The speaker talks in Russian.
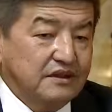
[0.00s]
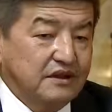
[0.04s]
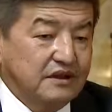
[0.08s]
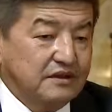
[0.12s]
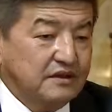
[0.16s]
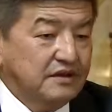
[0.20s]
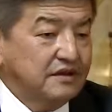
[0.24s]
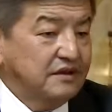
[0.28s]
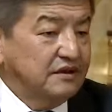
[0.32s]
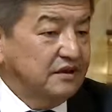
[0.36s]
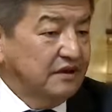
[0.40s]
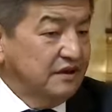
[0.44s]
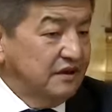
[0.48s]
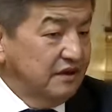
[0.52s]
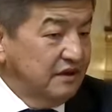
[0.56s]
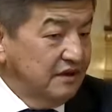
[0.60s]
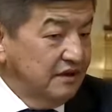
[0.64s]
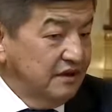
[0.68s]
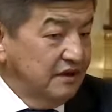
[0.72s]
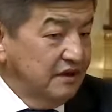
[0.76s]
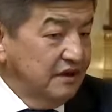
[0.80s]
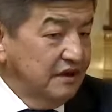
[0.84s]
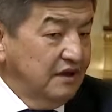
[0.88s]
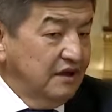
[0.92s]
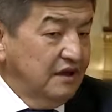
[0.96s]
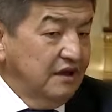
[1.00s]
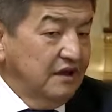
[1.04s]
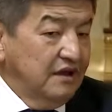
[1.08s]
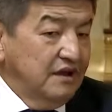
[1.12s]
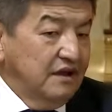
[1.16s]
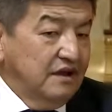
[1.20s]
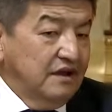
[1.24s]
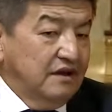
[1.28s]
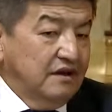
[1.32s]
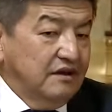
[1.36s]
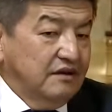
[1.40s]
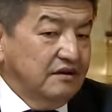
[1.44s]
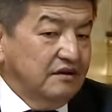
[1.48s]
так и
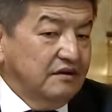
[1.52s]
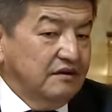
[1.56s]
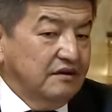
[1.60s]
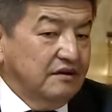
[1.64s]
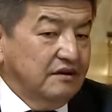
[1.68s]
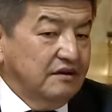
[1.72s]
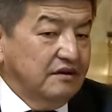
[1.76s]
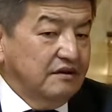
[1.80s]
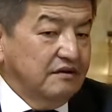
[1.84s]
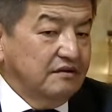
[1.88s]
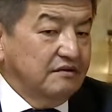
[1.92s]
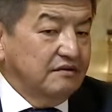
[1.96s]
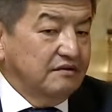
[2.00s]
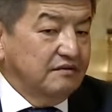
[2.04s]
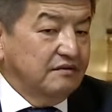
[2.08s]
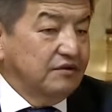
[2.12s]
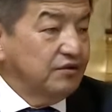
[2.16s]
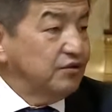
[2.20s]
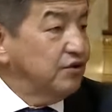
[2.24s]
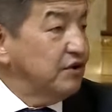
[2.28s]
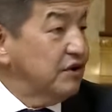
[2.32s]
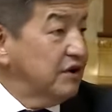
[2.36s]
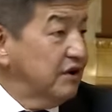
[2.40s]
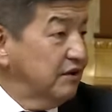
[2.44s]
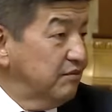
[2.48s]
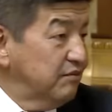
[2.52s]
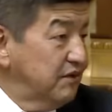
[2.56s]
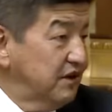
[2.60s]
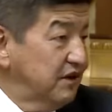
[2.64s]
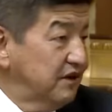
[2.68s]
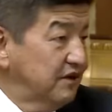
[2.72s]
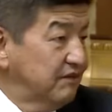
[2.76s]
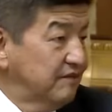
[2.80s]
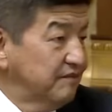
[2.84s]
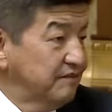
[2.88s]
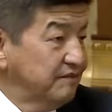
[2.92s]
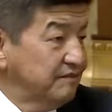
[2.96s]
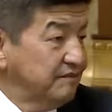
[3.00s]
э, в ОТКБ,
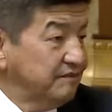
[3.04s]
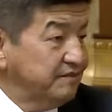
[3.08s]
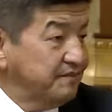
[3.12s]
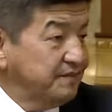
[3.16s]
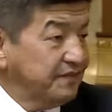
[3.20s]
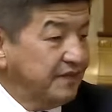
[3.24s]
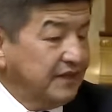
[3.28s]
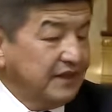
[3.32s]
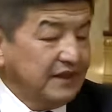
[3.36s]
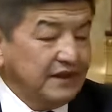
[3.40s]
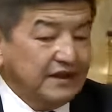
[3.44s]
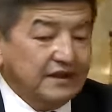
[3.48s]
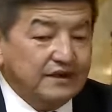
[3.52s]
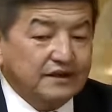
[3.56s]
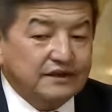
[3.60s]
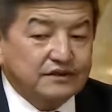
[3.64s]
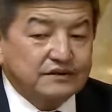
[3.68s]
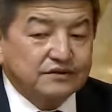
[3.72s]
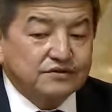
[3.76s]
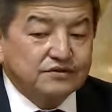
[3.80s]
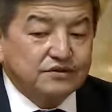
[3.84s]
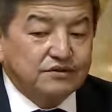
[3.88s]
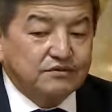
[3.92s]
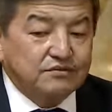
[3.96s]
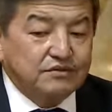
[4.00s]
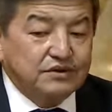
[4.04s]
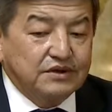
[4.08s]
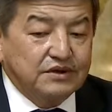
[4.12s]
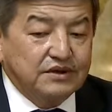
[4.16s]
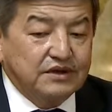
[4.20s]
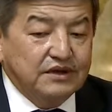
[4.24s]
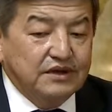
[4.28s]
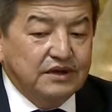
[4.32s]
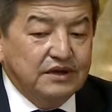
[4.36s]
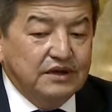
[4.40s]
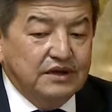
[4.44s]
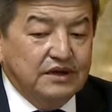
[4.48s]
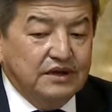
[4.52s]
чтобы
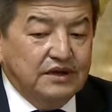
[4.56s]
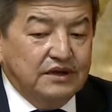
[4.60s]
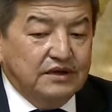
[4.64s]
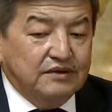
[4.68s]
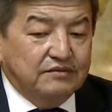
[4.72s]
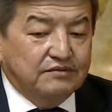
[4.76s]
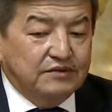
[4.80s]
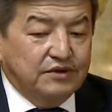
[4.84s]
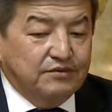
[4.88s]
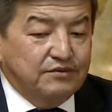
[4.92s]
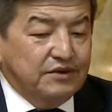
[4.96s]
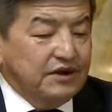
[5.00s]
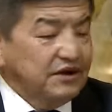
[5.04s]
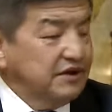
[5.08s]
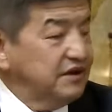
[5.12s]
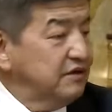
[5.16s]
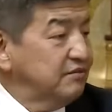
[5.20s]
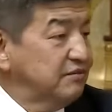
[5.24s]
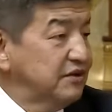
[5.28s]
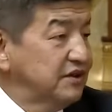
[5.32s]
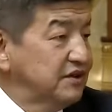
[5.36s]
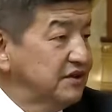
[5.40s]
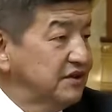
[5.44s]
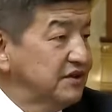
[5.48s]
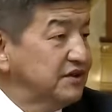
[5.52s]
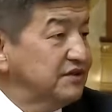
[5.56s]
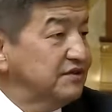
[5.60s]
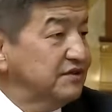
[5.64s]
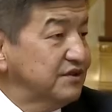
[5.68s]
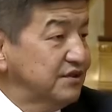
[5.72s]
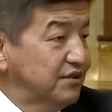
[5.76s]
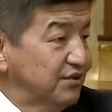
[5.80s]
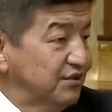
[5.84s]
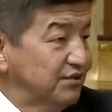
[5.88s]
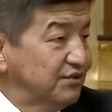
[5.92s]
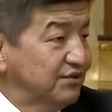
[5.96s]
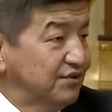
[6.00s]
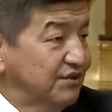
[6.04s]
мы могли поддерживать
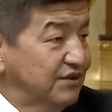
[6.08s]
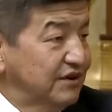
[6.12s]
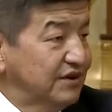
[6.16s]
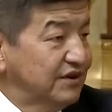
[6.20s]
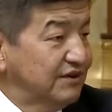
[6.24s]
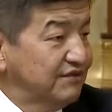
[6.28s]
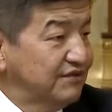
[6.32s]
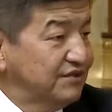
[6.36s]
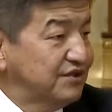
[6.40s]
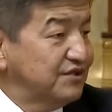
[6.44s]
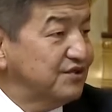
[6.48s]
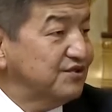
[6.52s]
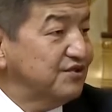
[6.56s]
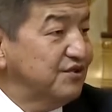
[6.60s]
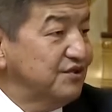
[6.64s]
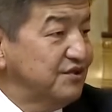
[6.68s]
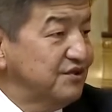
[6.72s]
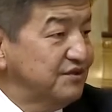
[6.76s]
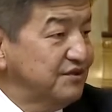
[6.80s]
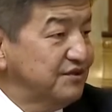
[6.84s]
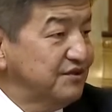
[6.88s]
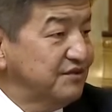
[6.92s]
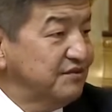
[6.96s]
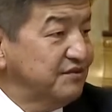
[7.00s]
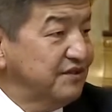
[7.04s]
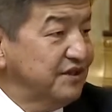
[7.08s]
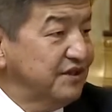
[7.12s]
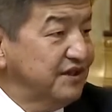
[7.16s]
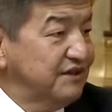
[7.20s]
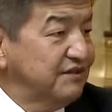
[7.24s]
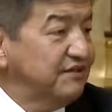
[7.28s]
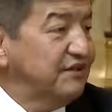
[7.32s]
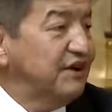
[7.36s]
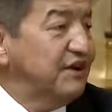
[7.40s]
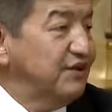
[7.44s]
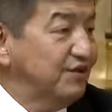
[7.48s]
друг друга в тяжелые времена, в